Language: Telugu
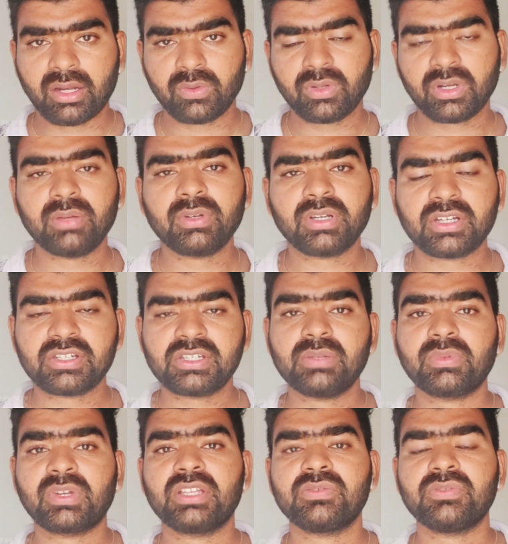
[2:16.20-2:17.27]

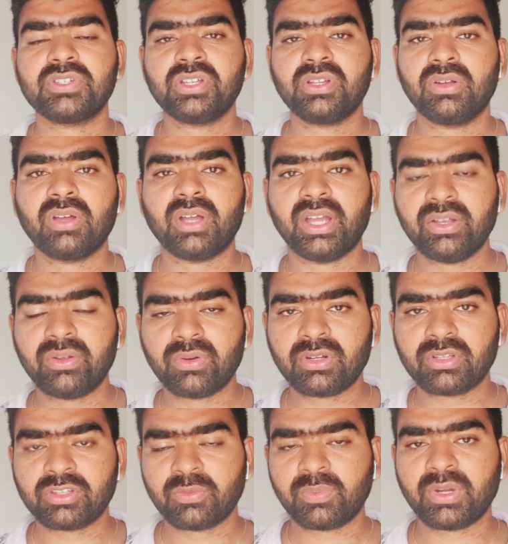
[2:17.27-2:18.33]
రఘురామకృష్ణంరాజు విషయంలో
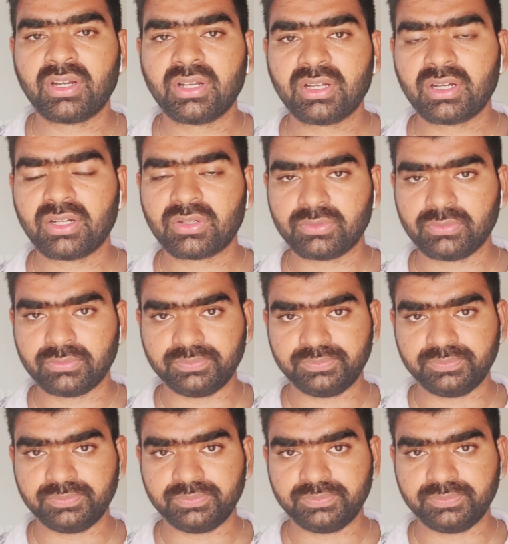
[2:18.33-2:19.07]
హైకోర్టుతో పాటుగా అటు